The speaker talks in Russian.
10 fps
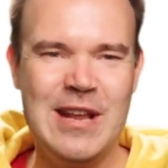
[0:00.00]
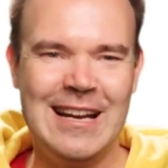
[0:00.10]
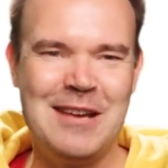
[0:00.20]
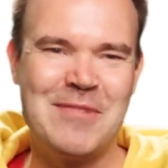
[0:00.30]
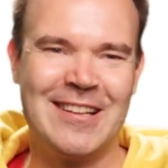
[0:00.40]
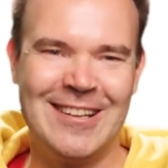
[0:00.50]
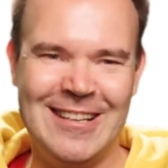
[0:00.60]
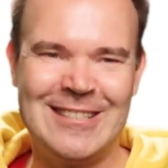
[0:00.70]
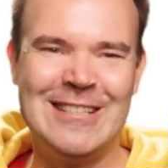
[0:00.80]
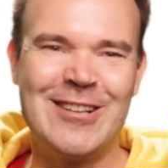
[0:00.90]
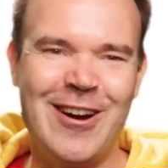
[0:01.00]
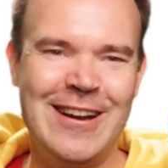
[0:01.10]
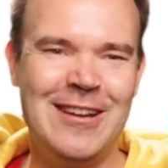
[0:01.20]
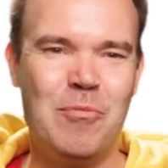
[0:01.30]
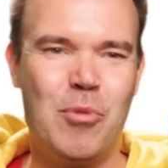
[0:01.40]
Ровио сейчас
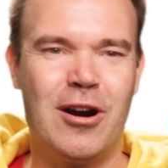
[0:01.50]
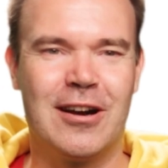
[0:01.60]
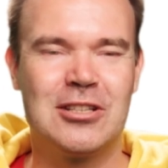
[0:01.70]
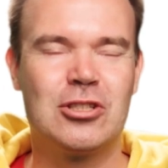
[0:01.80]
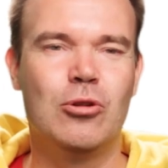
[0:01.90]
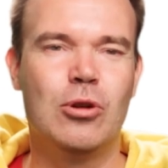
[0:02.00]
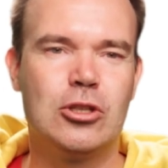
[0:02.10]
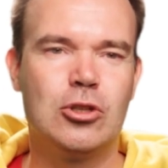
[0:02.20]
серьезно разросся.